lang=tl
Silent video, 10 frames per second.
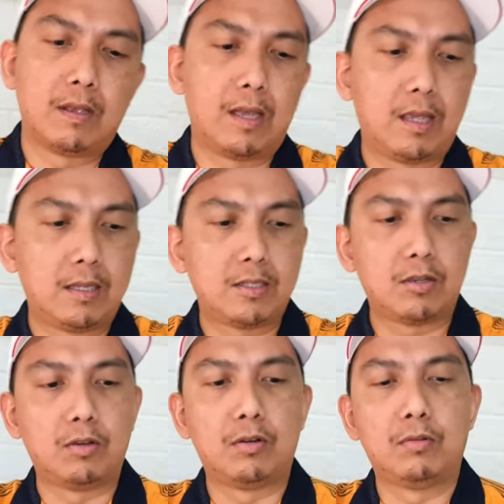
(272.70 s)
Okay,
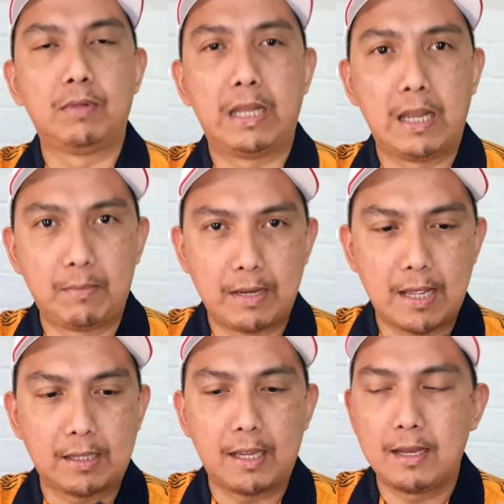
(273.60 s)
so malalaman
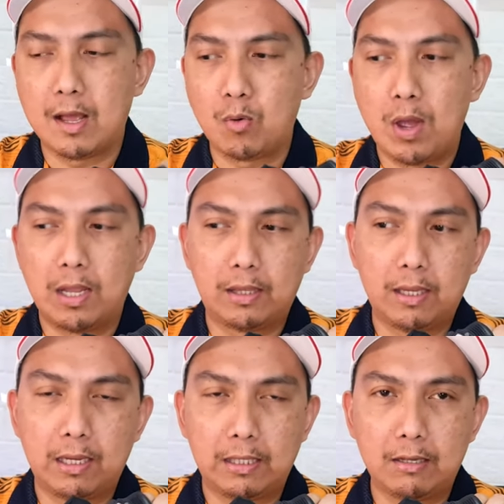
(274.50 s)
natin ang quality
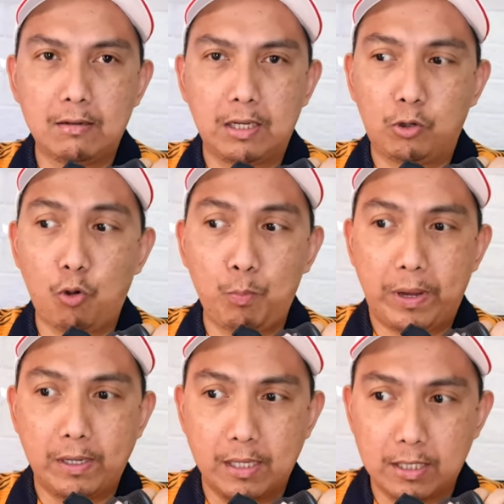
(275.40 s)
nito.
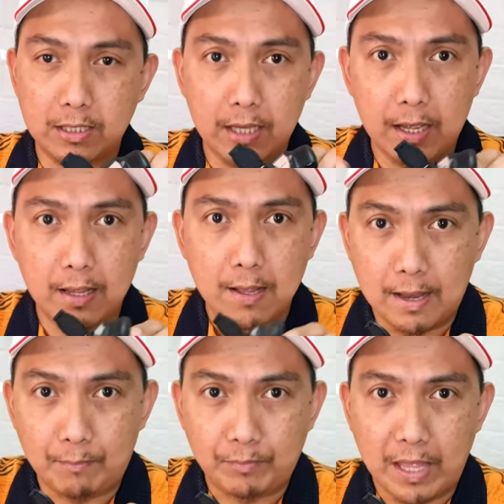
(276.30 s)
I-compare natin sa
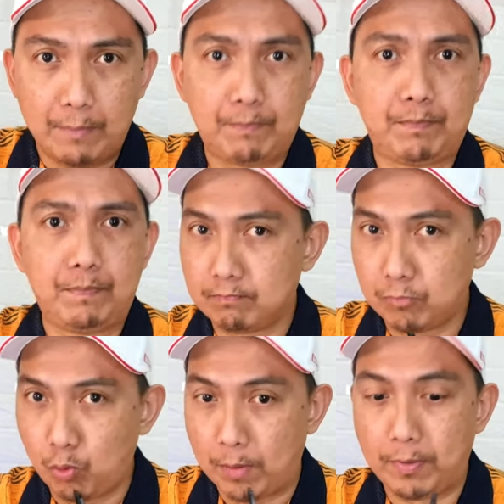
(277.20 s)
laptop
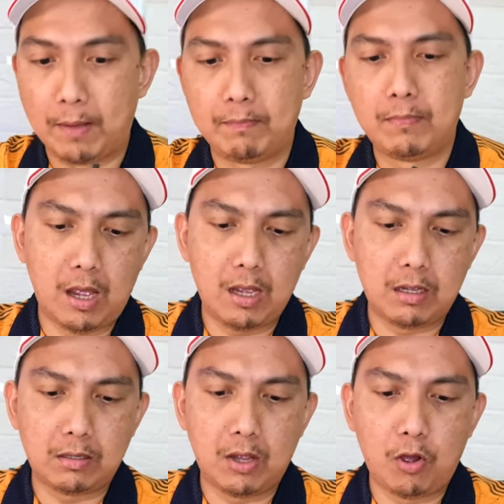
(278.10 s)
webcam. Ah,
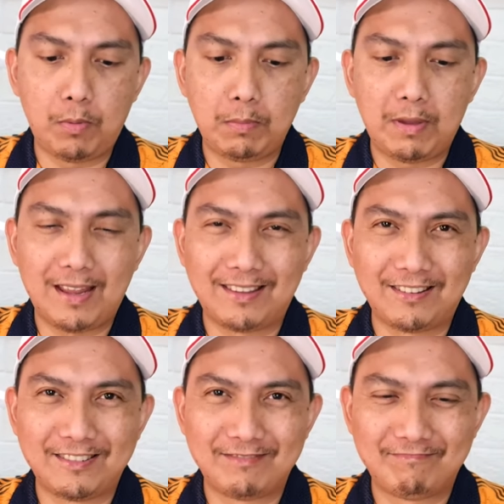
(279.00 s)
na-open na ito.
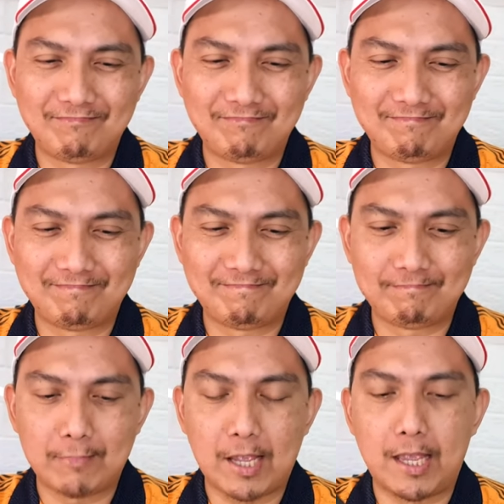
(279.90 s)

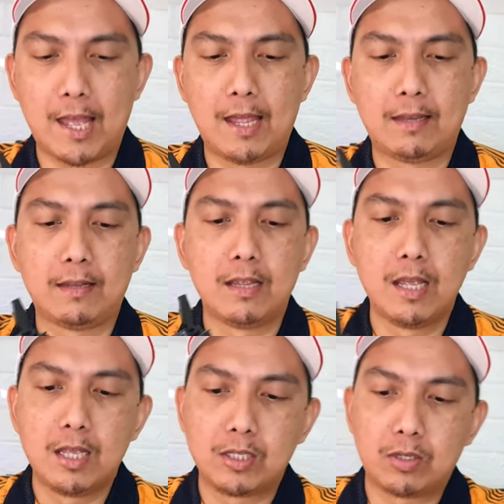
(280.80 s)
Ayan.
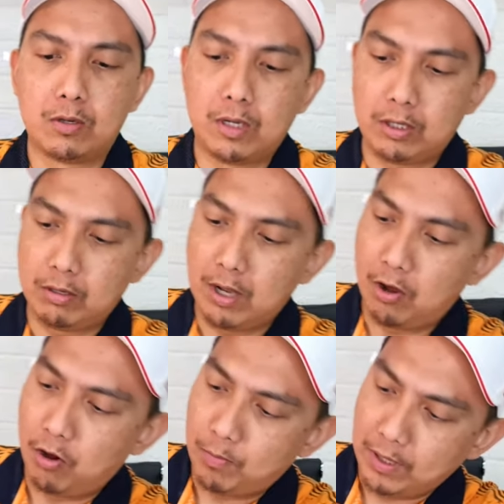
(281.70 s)
So ito
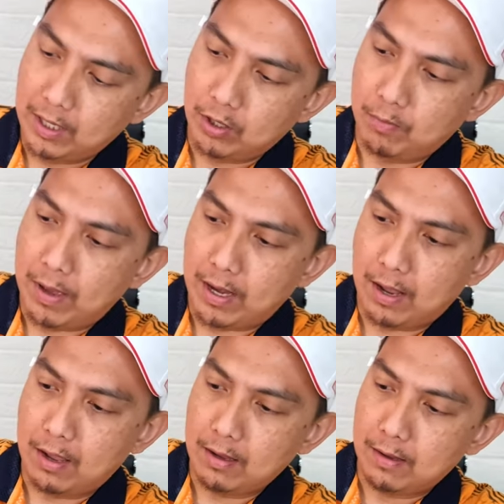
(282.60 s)
na-open ito
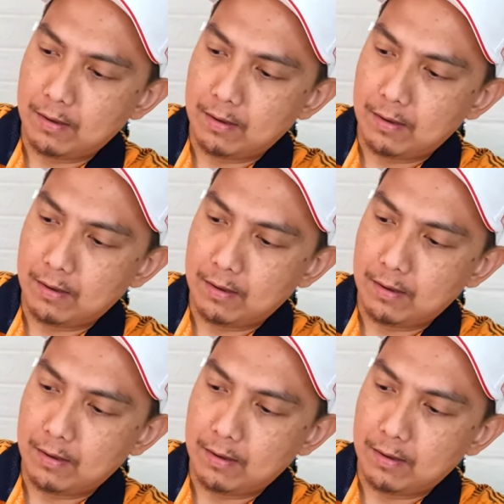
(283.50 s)
para